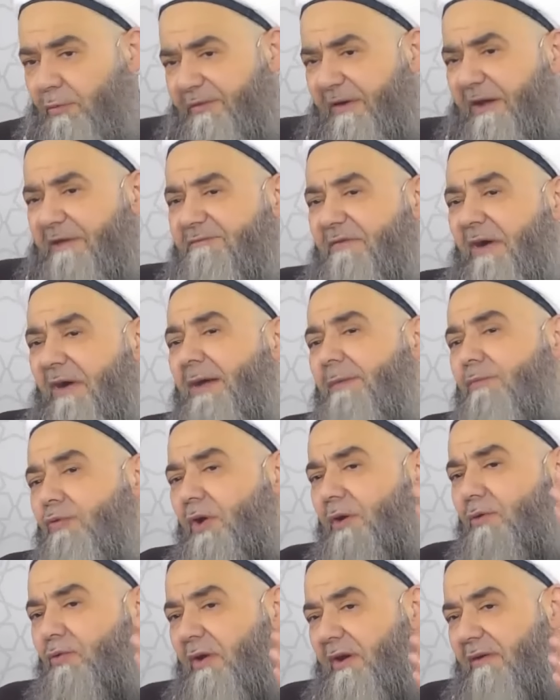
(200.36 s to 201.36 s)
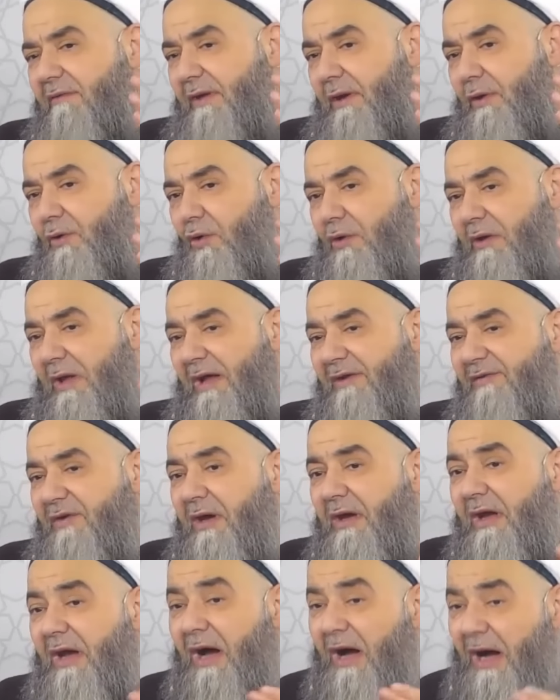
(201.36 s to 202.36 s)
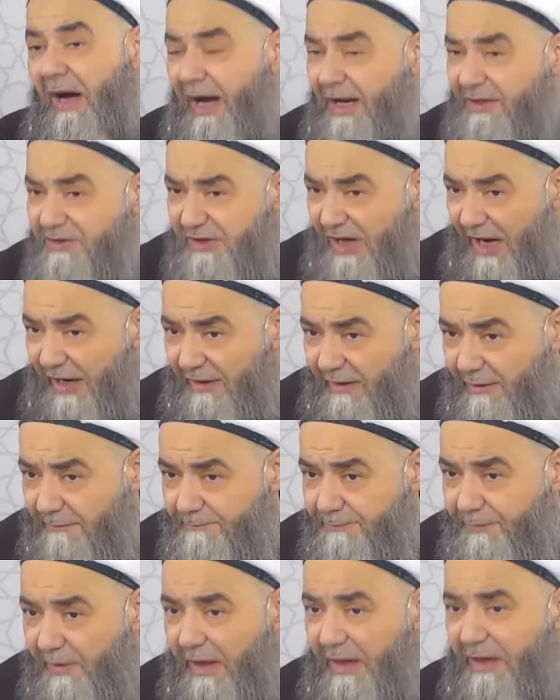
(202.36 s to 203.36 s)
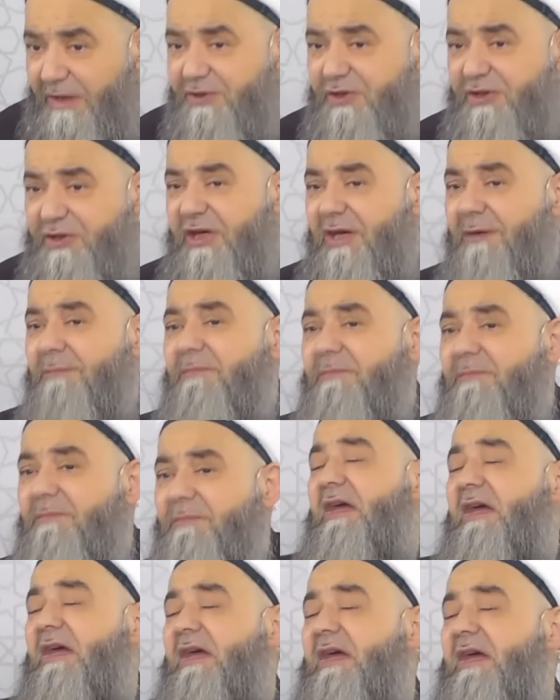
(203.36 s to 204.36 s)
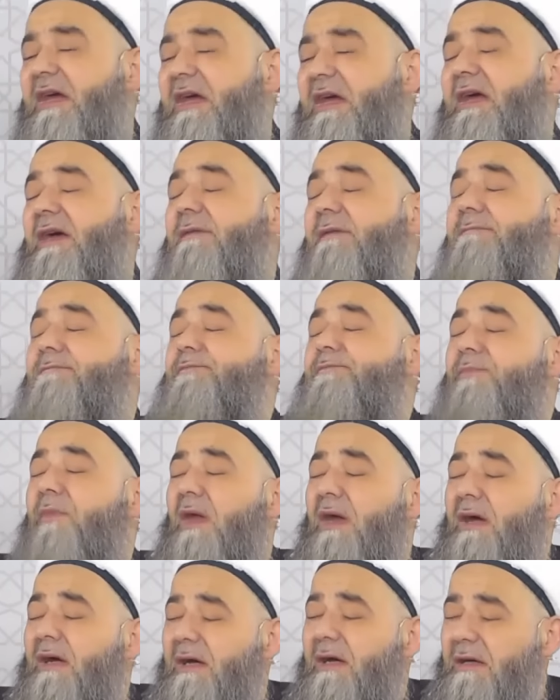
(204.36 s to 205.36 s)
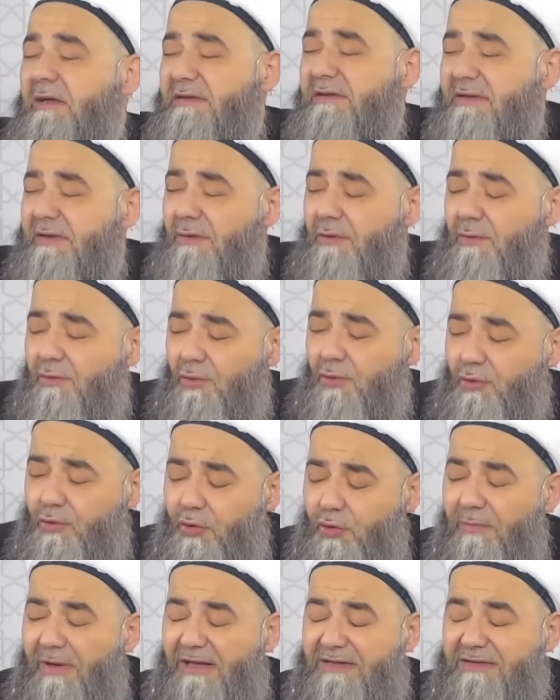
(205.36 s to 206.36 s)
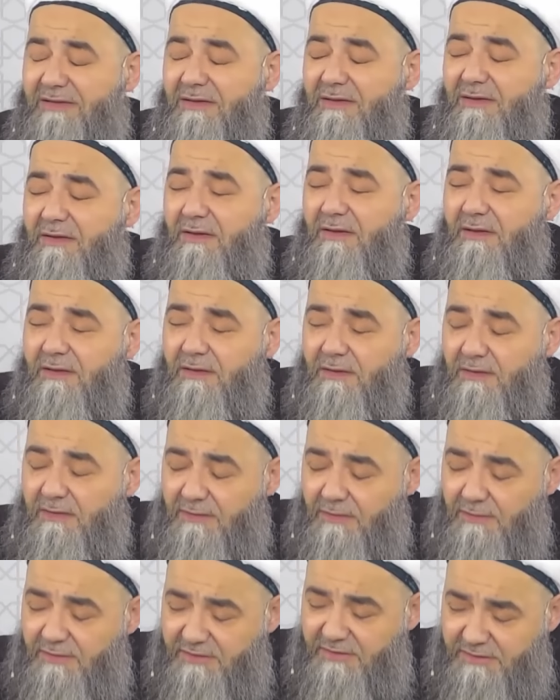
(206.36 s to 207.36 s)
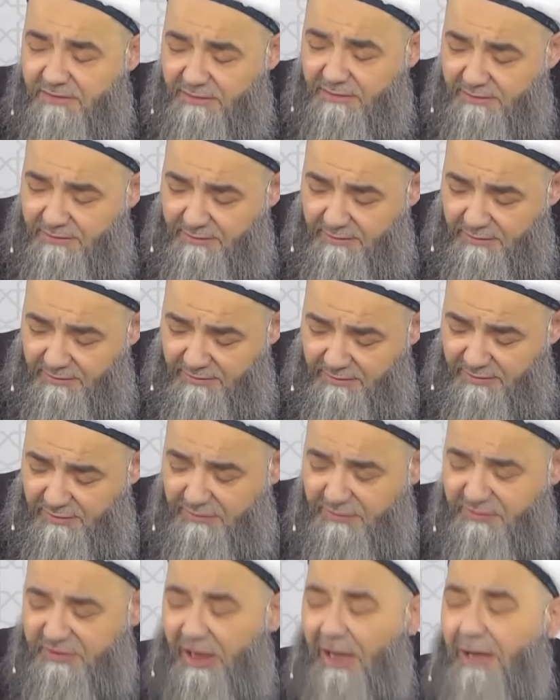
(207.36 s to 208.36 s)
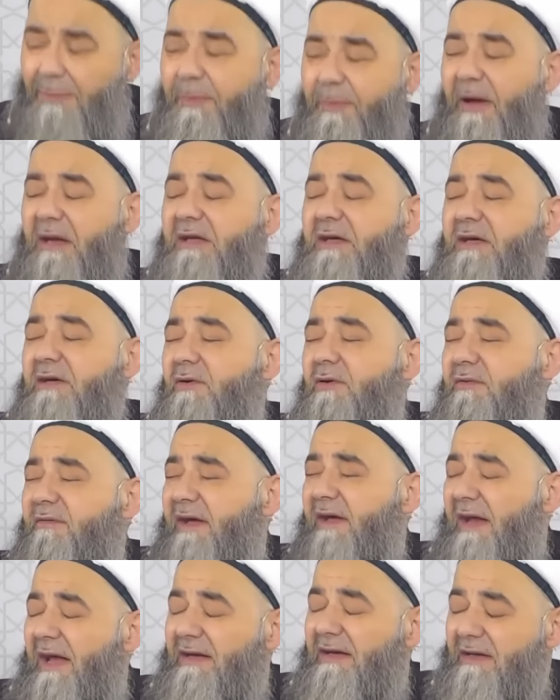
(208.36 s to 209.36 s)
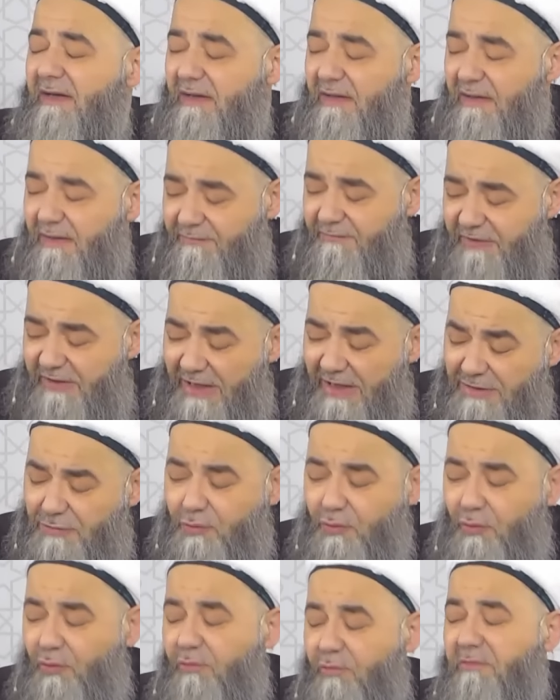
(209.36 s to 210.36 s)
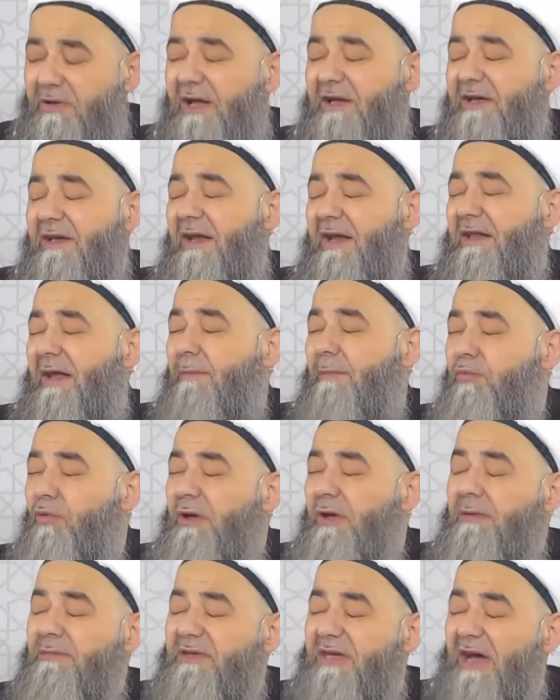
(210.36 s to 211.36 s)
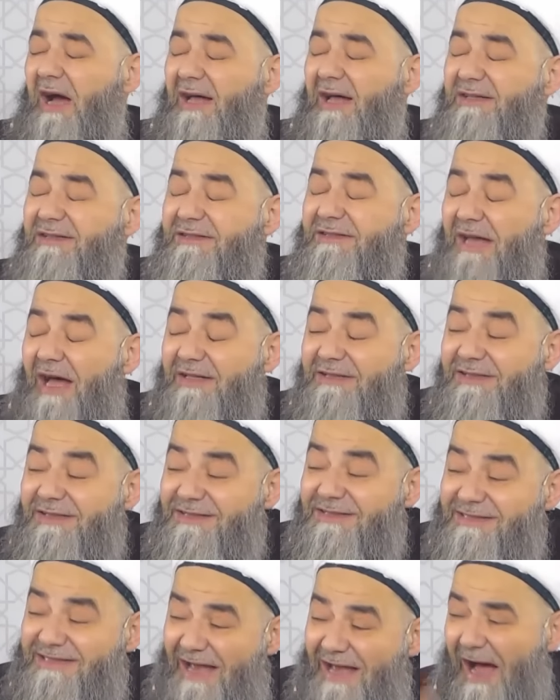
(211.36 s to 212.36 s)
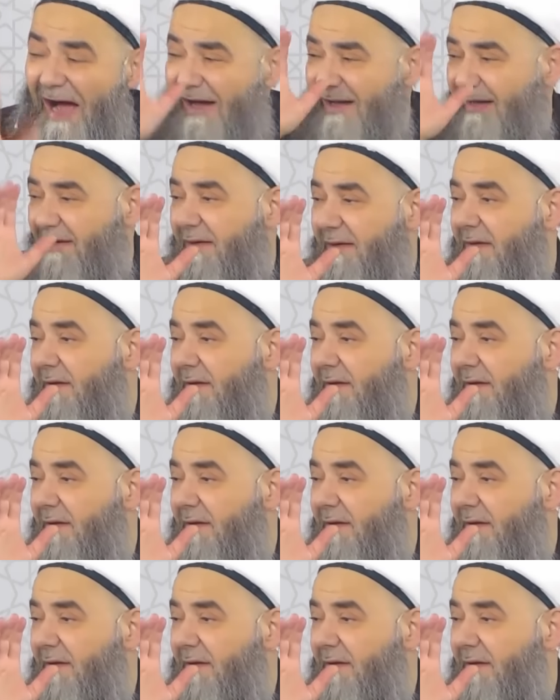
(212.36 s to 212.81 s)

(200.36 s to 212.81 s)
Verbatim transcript: Fetvayı buna göre veriyorlar. Ancak şimdi e, hükümet e, kar payı veren finans kurumlarına da bu imkanı tanırsa